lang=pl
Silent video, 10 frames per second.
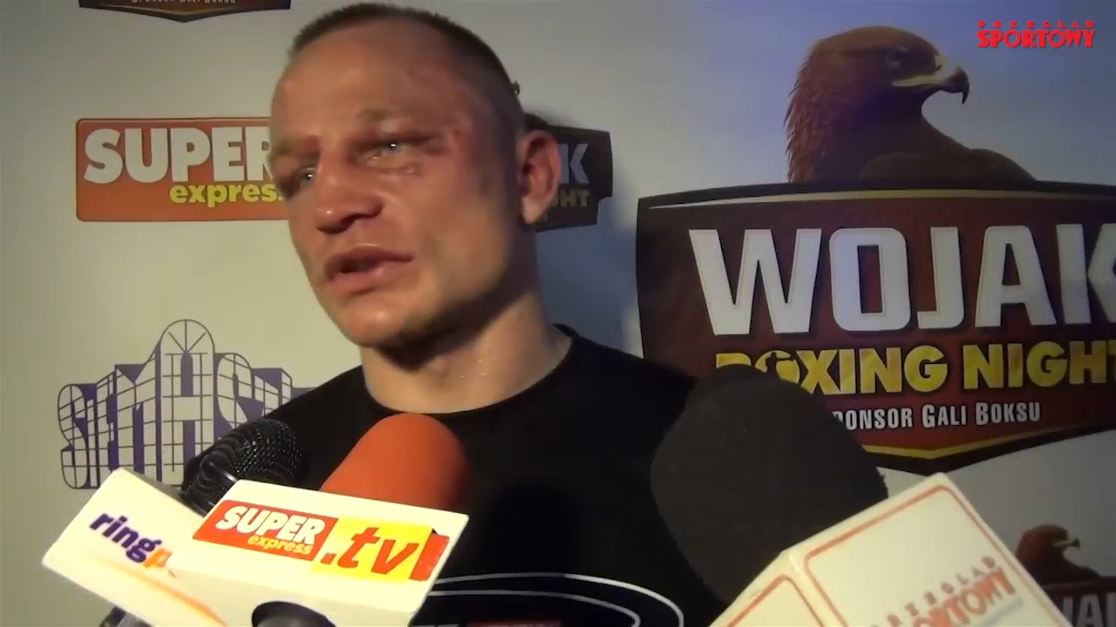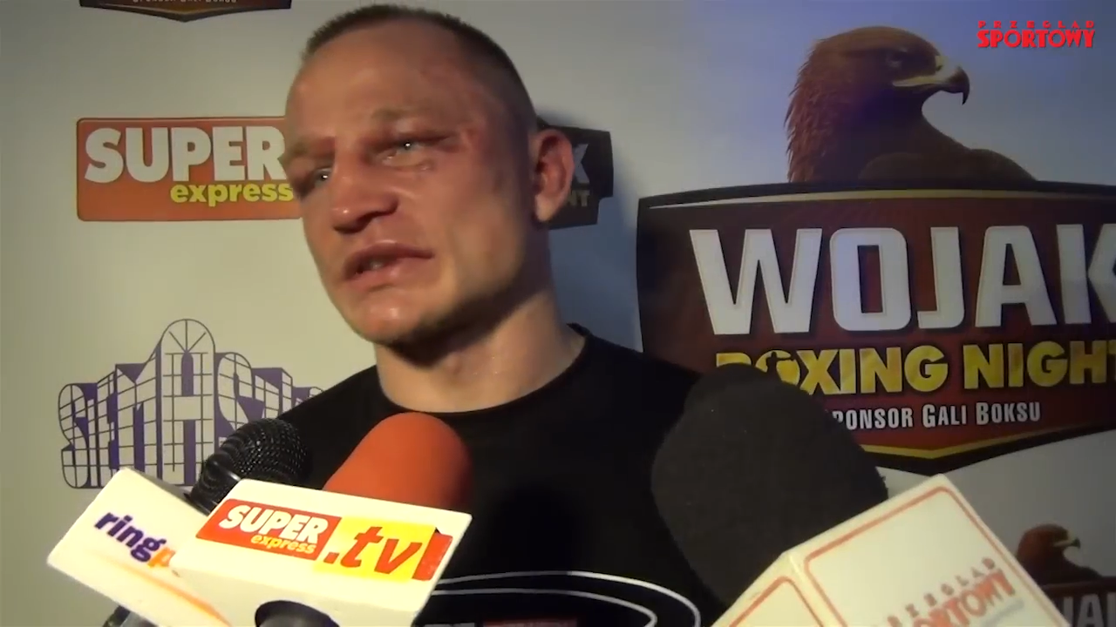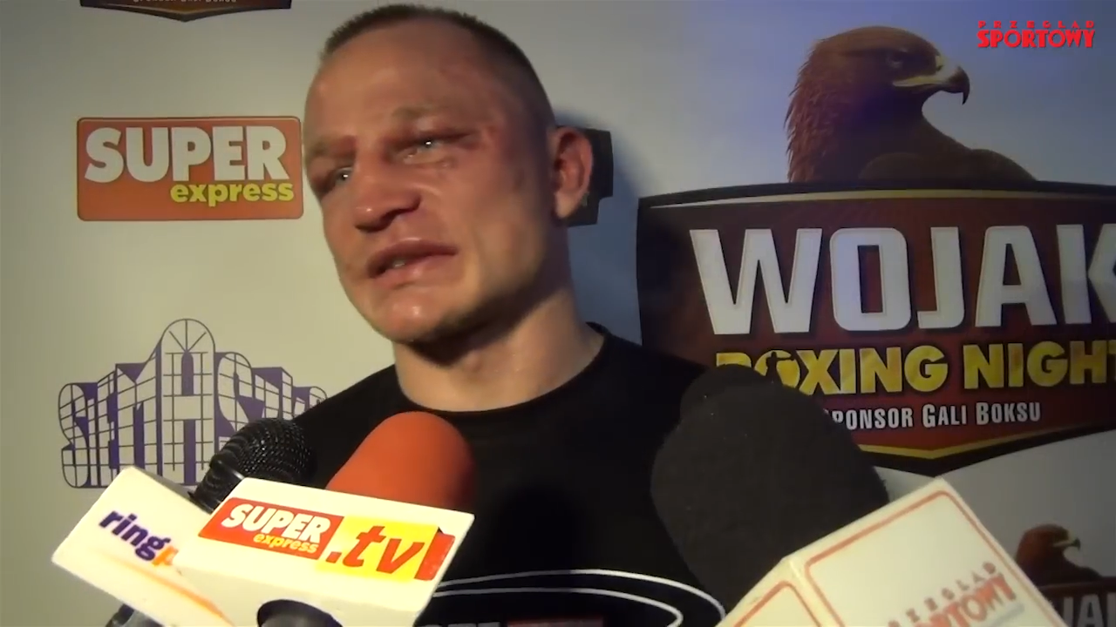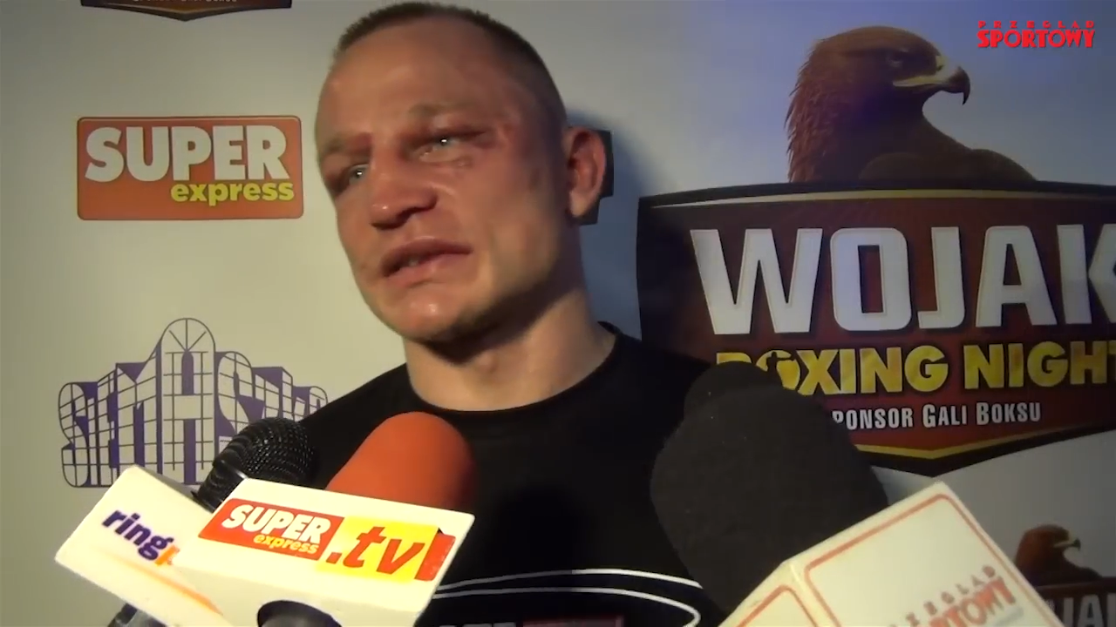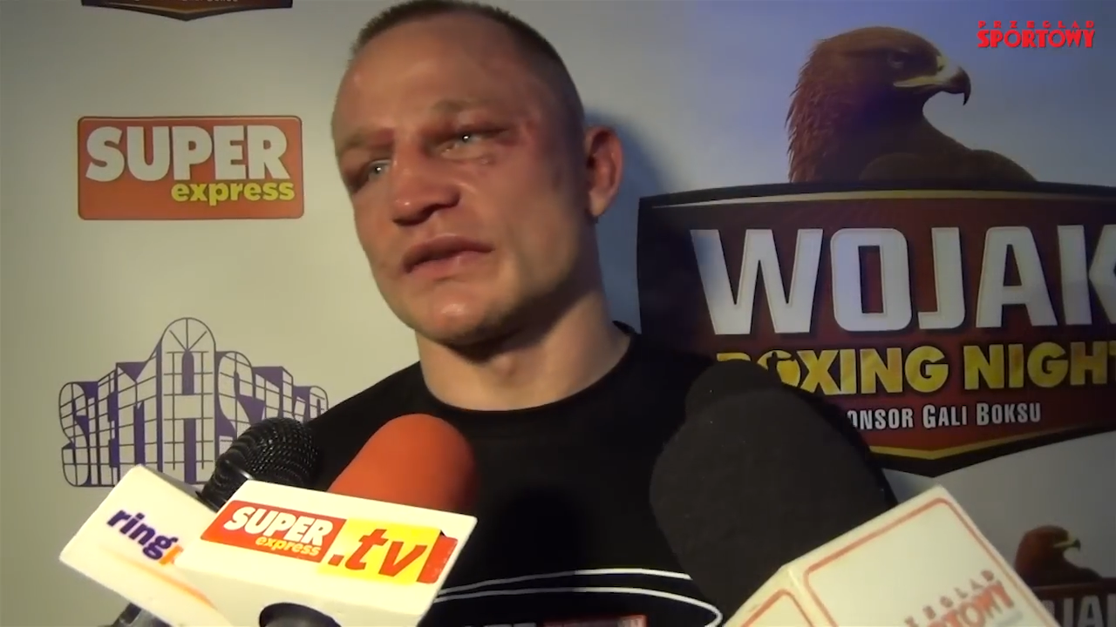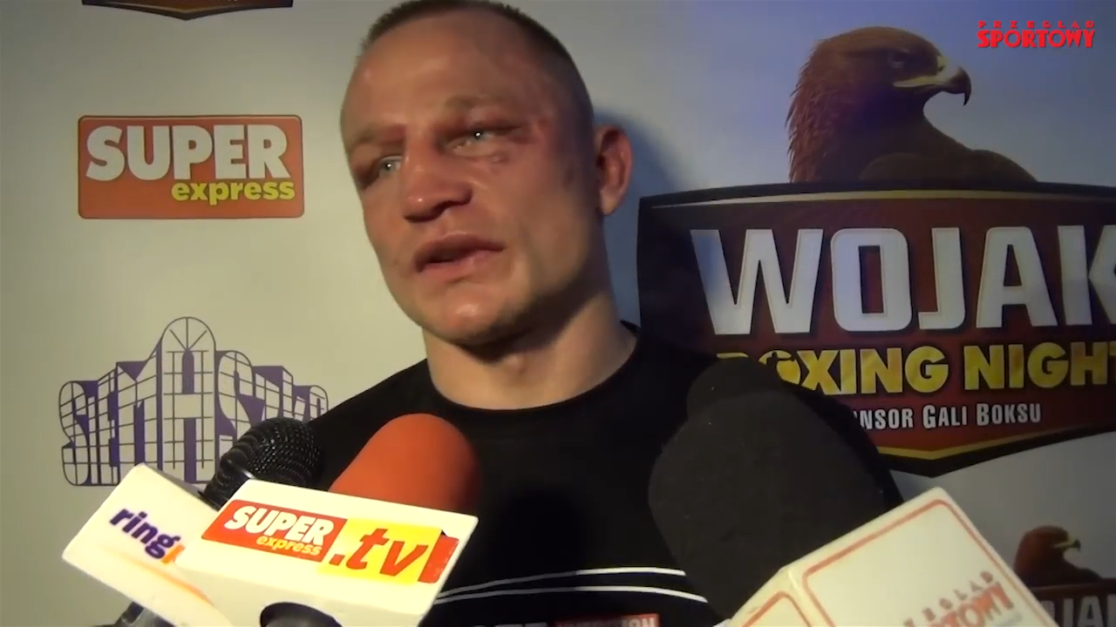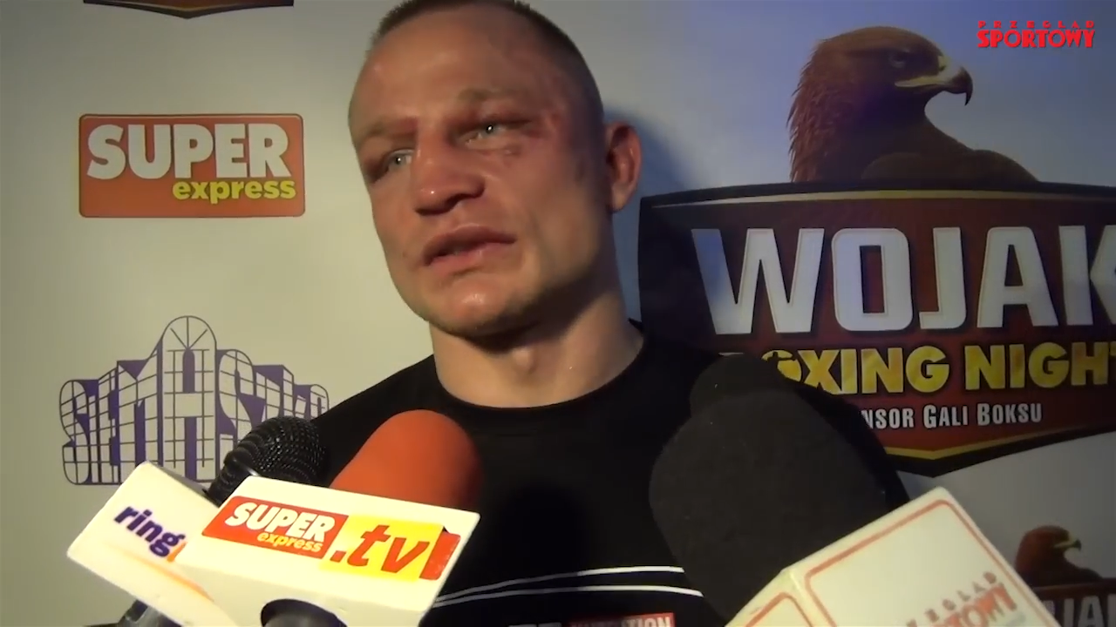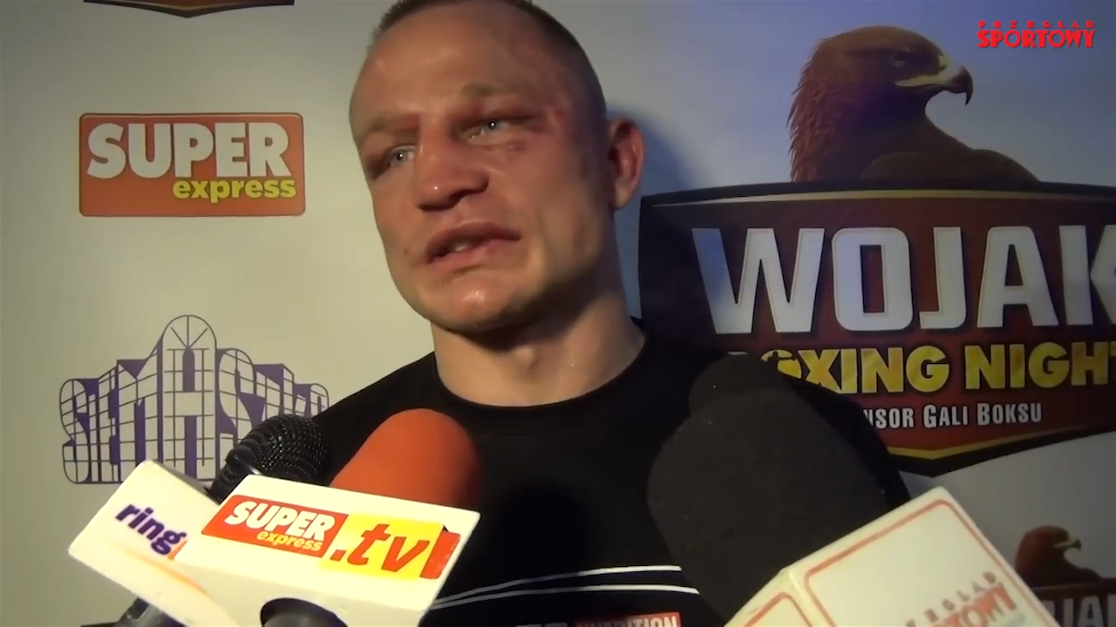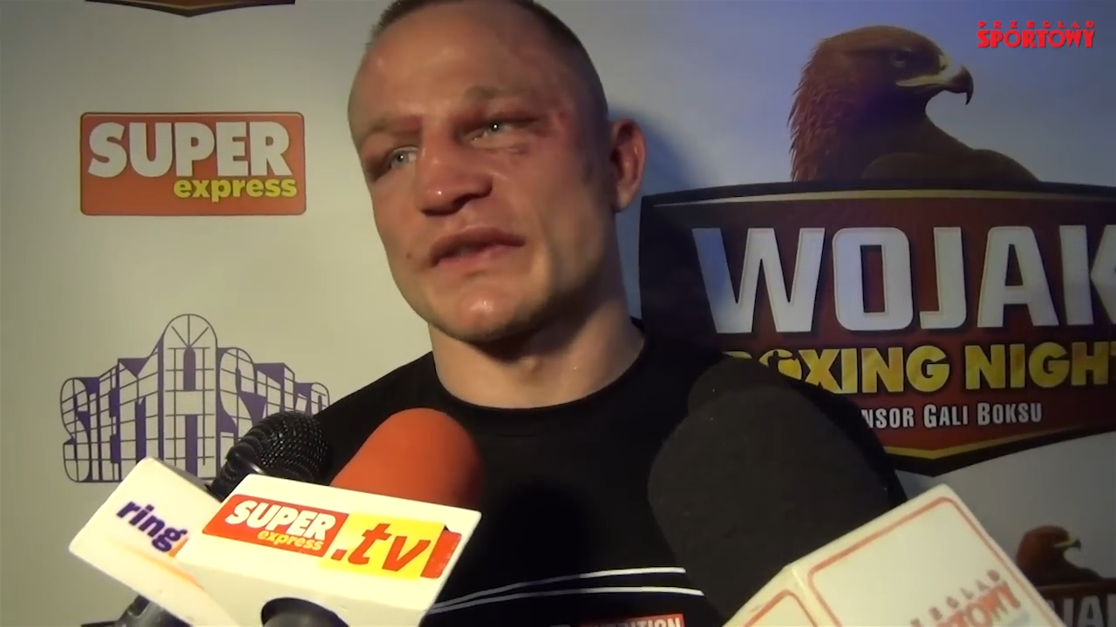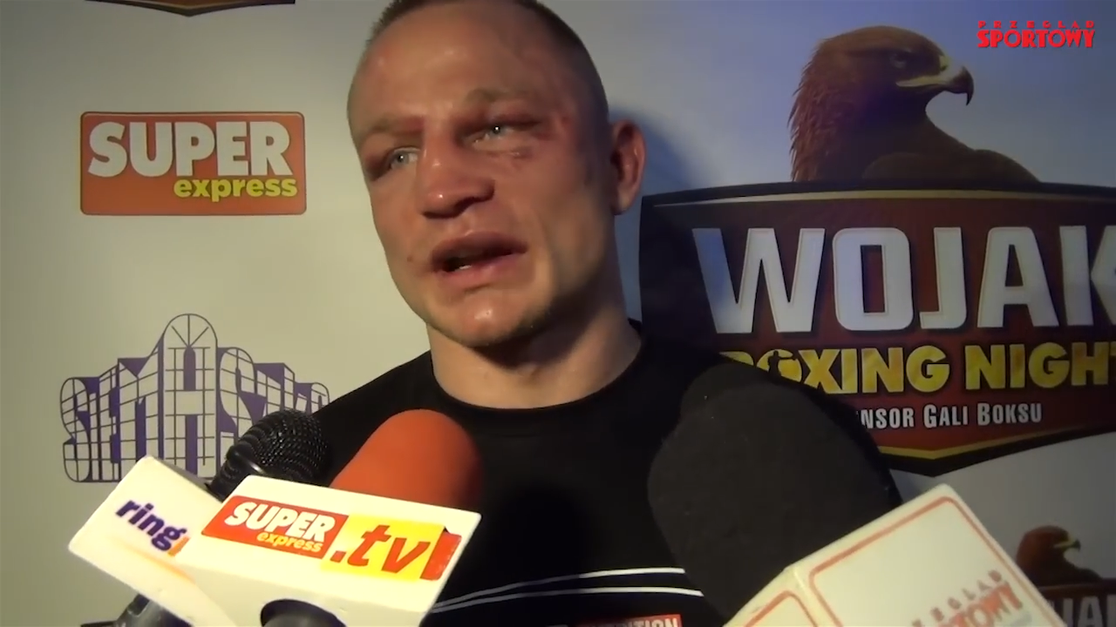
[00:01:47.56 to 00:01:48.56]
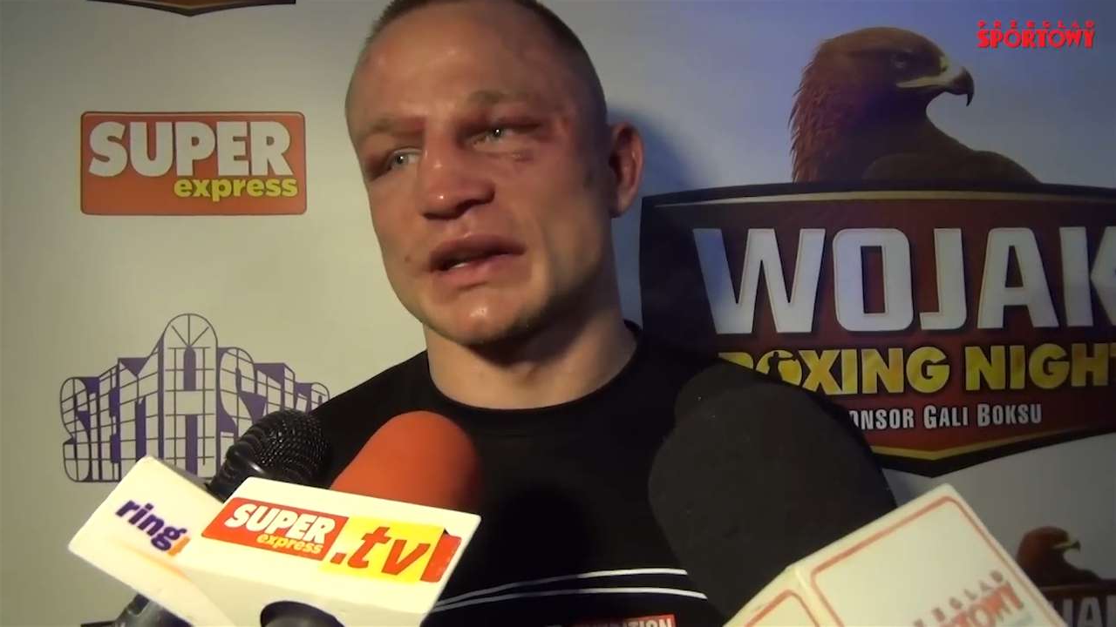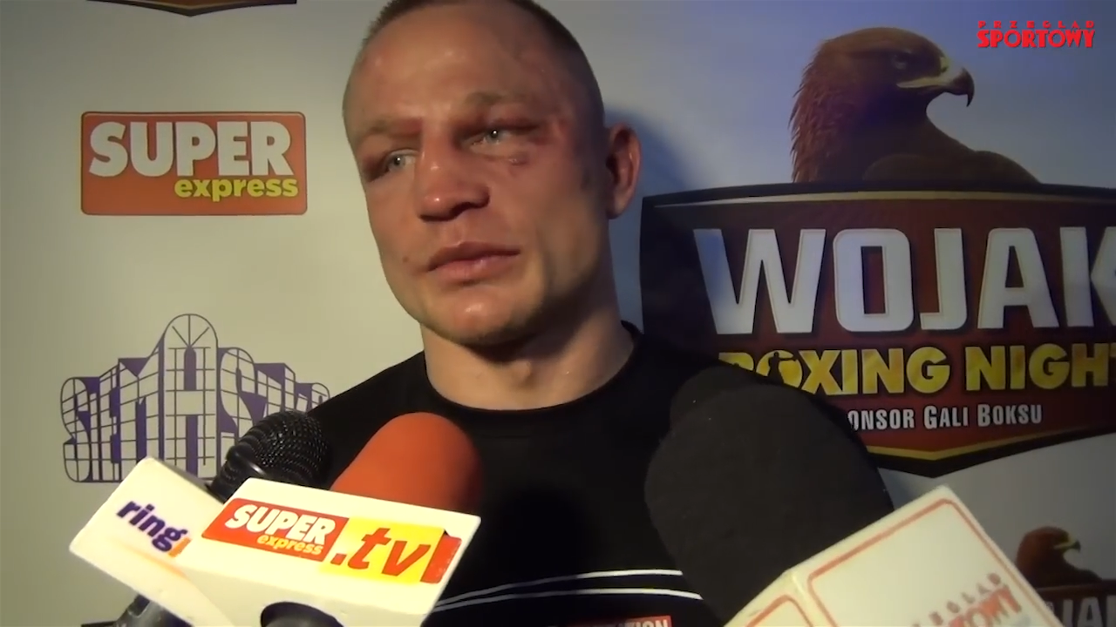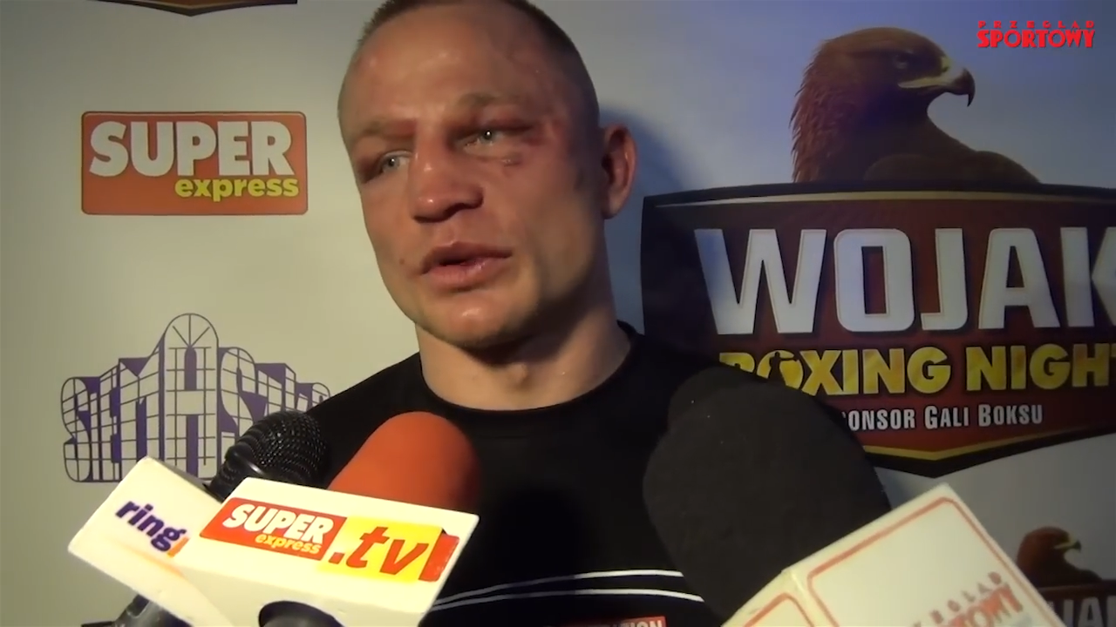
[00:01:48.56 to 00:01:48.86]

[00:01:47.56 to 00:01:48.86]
końca zadowolony z walki,